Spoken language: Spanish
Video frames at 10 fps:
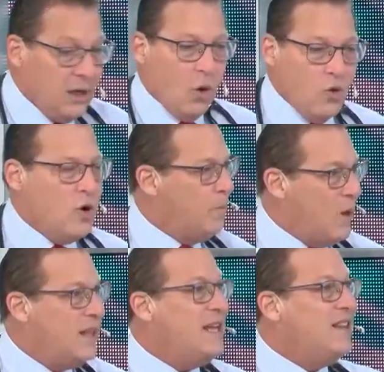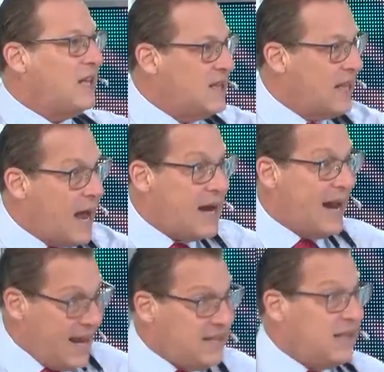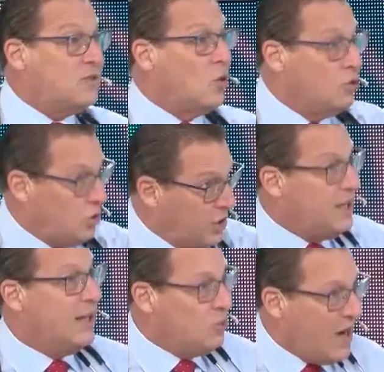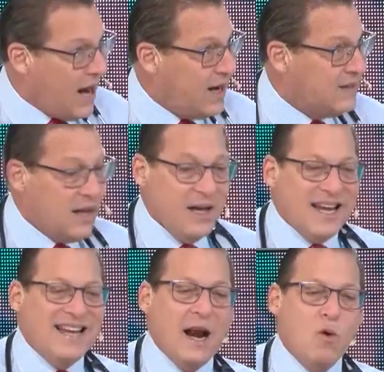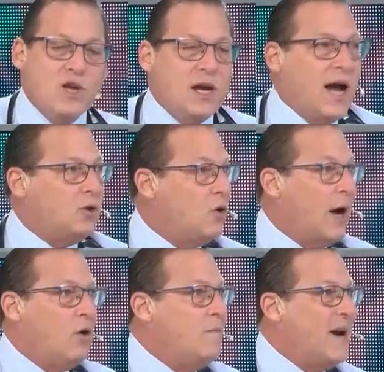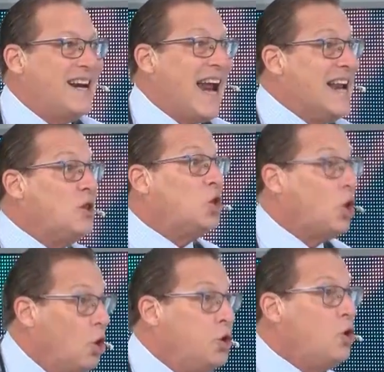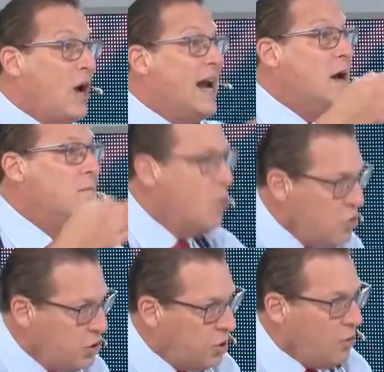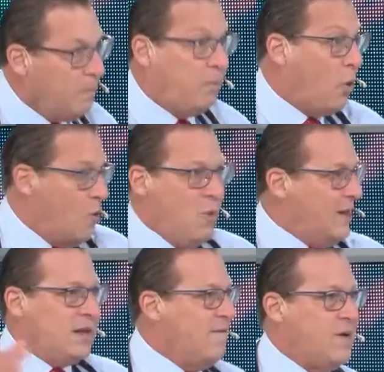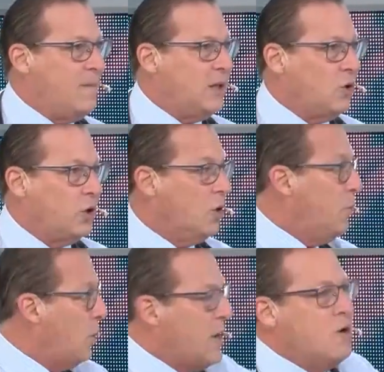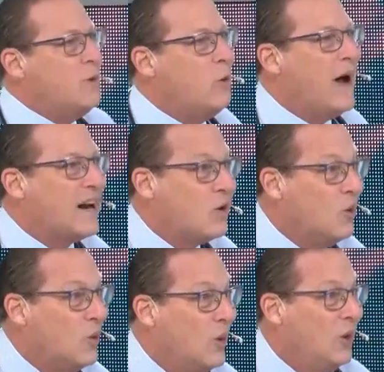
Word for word: uno puede intentar estas soluciones naturales. y la uña de gato la compran en todo el mundo como antiinflamatorio. ¿Por qué no probarlo?